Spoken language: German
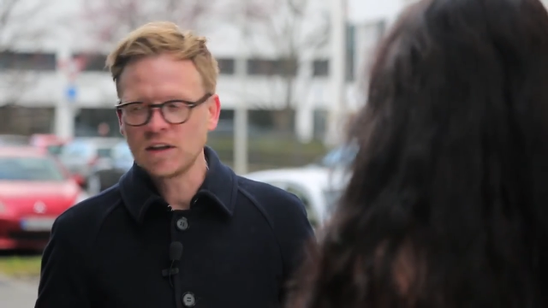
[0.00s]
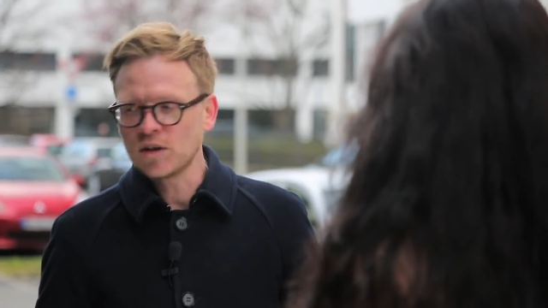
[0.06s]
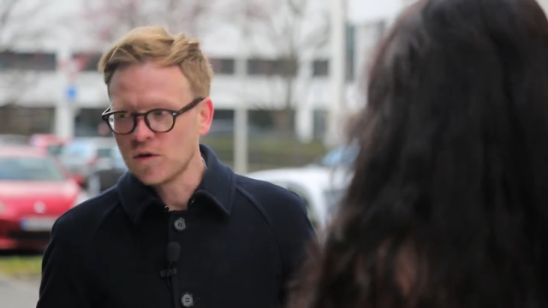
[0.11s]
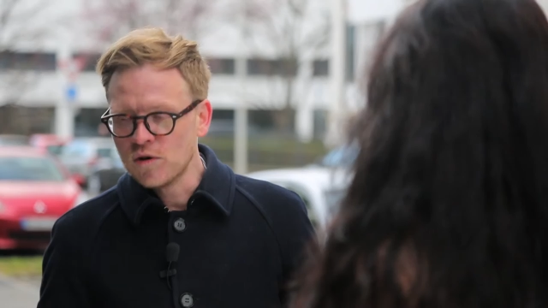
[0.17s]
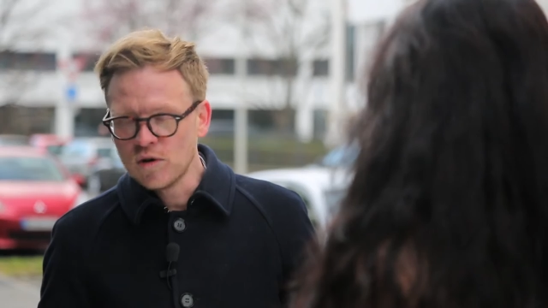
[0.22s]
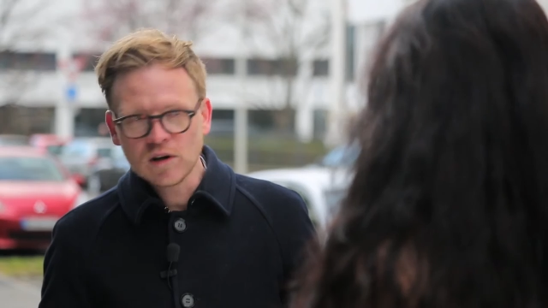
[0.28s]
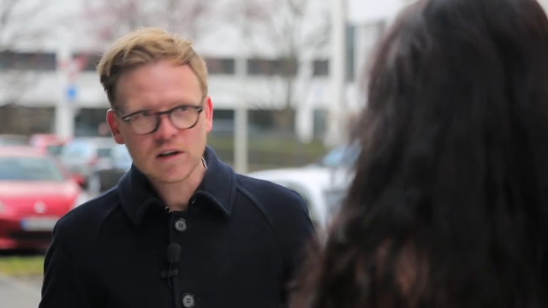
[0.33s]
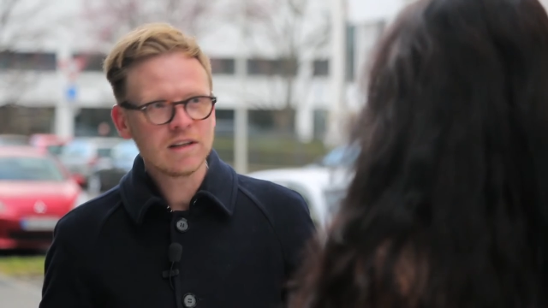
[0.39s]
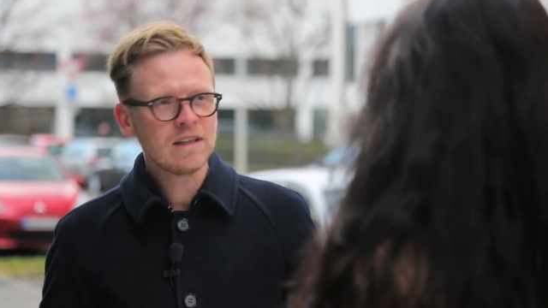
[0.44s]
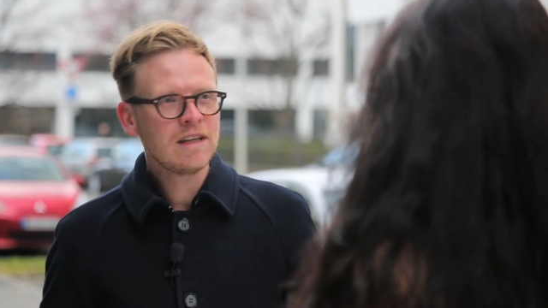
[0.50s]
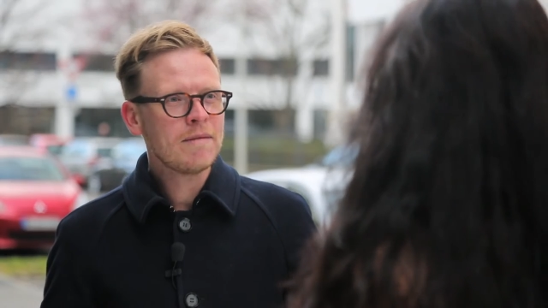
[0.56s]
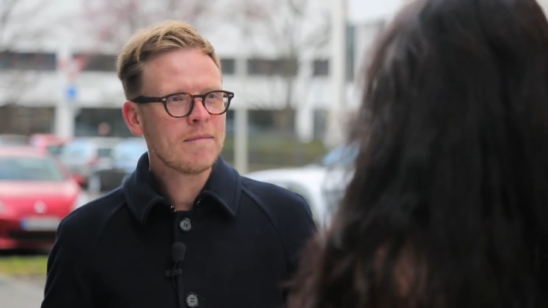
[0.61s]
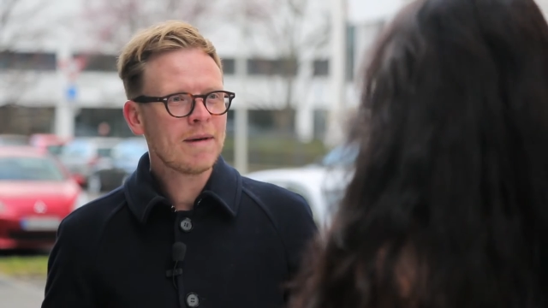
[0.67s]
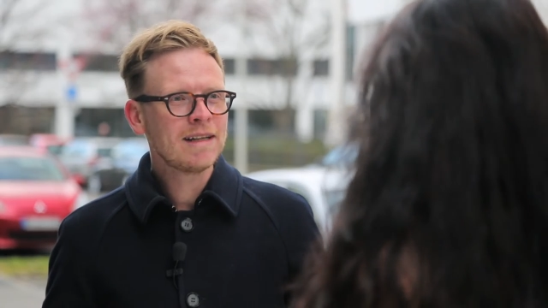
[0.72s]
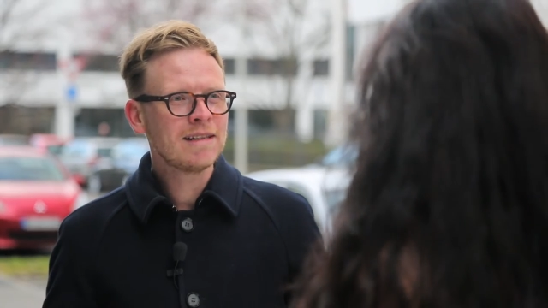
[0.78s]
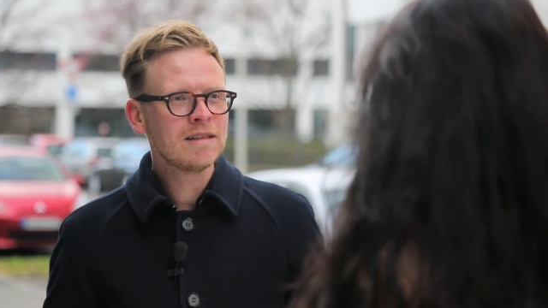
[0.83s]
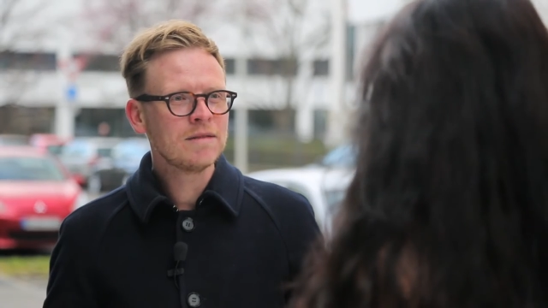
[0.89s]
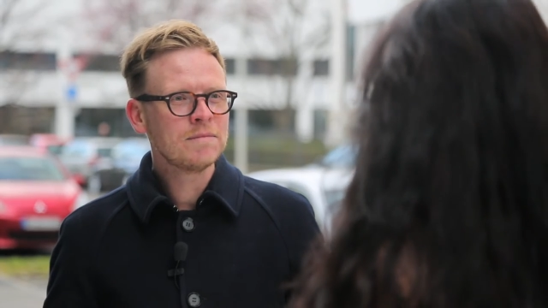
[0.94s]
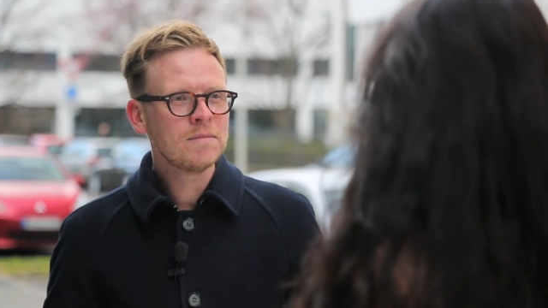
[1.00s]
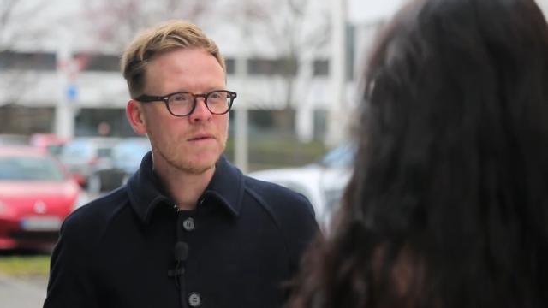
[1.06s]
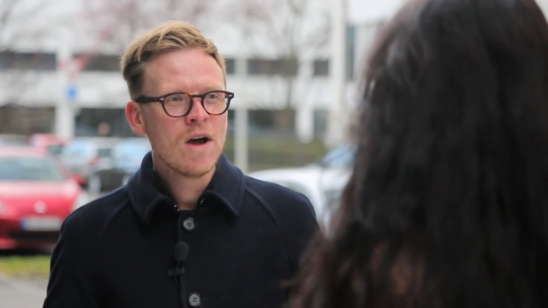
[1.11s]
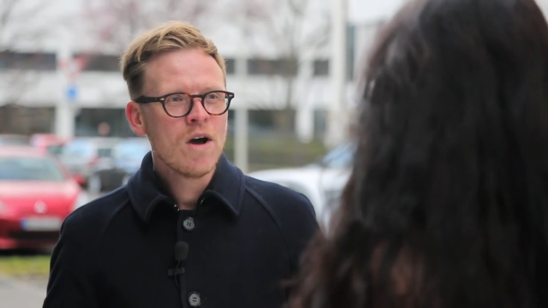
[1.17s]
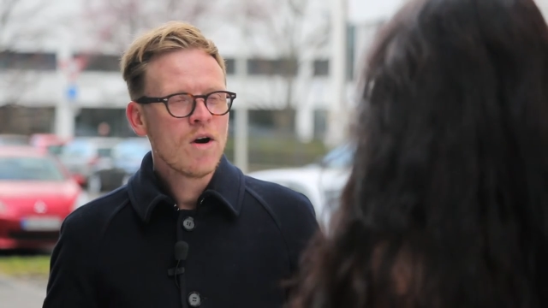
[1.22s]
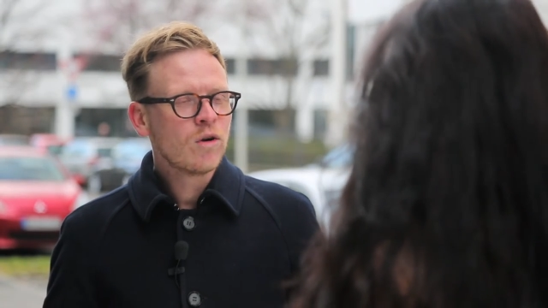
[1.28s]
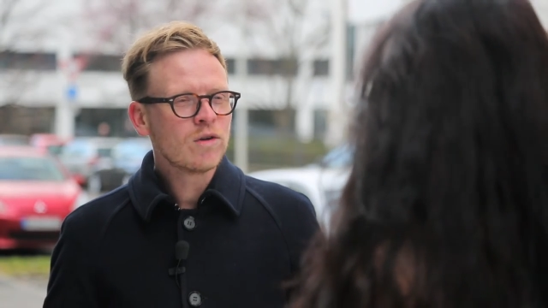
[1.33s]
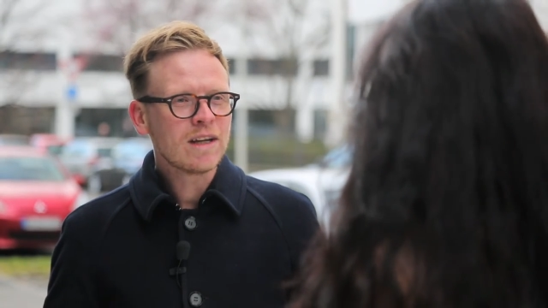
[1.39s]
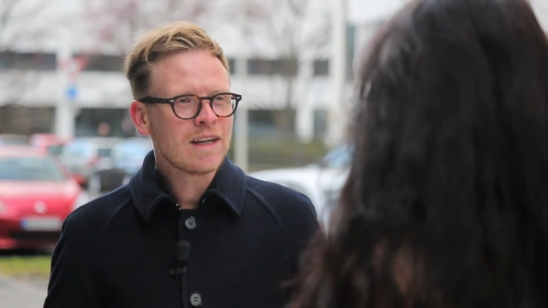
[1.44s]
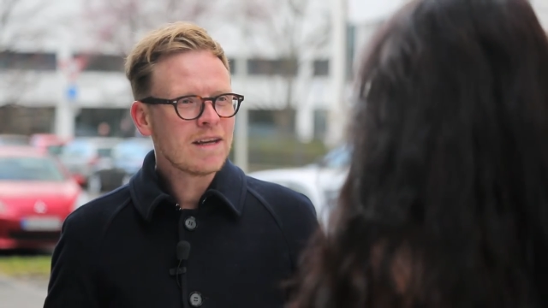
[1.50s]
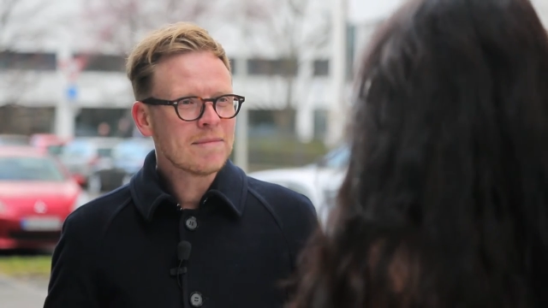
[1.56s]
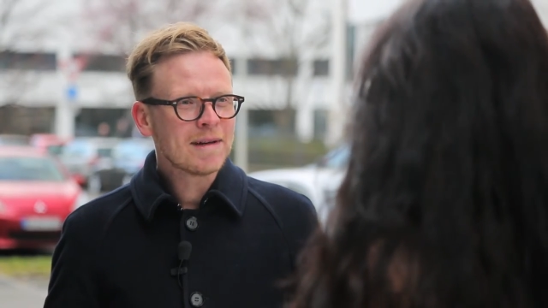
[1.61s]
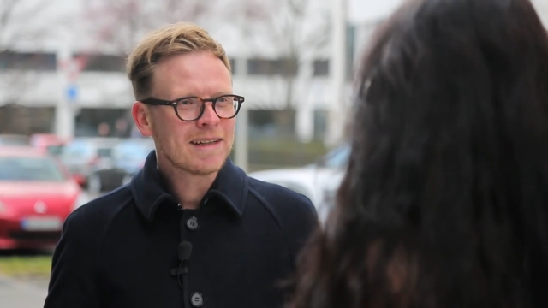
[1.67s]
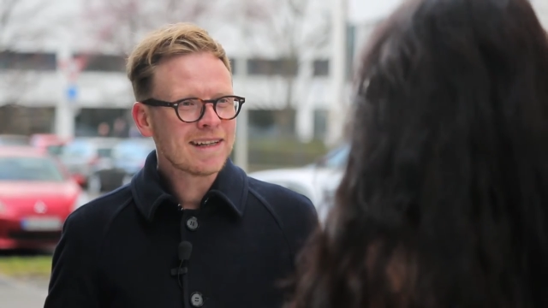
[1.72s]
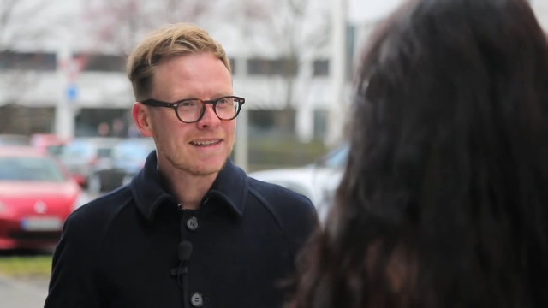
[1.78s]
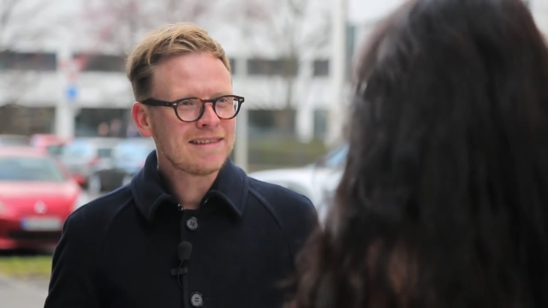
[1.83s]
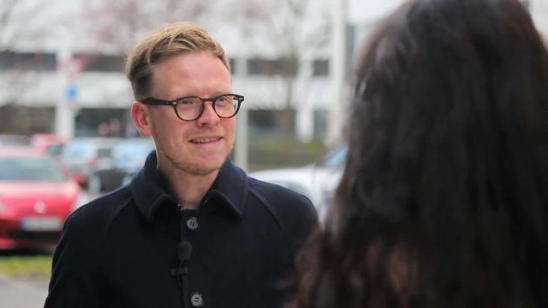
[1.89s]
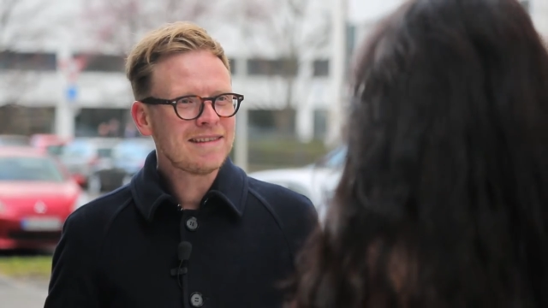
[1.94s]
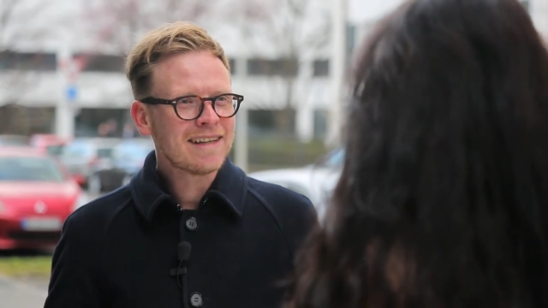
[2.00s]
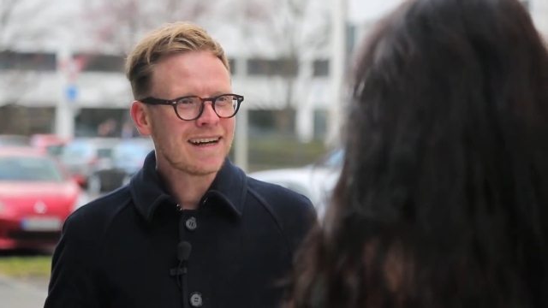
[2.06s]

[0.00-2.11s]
Die gehören jemandem oder jemand hat sich